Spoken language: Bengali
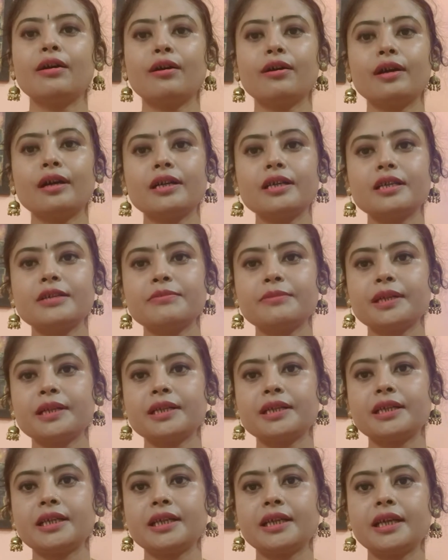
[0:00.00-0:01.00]
অগাস্ট
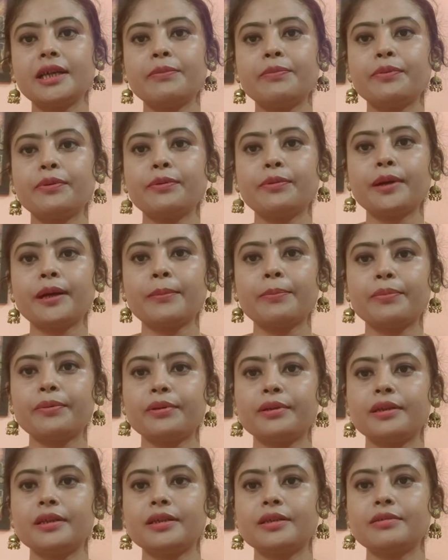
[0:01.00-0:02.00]
মাসে কি প্রভাব
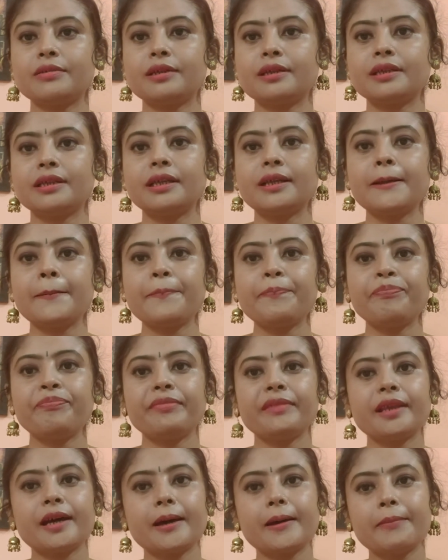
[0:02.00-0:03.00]
পড়তে চলেছে
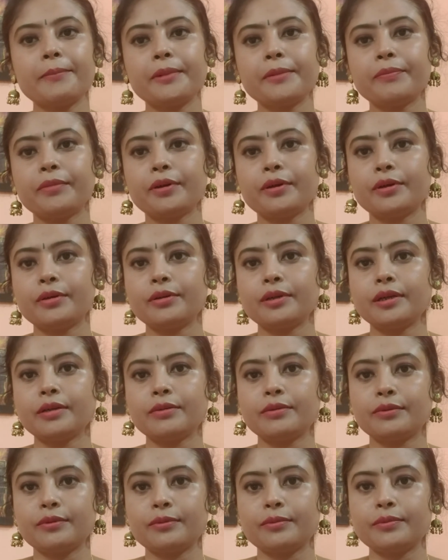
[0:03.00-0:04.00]
তা আমি বর্ণনা
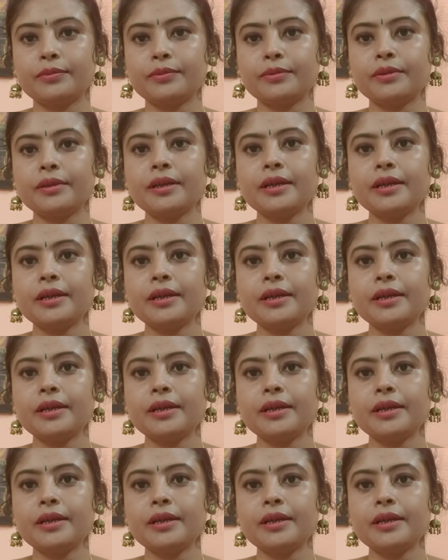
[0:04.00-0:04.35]
করবো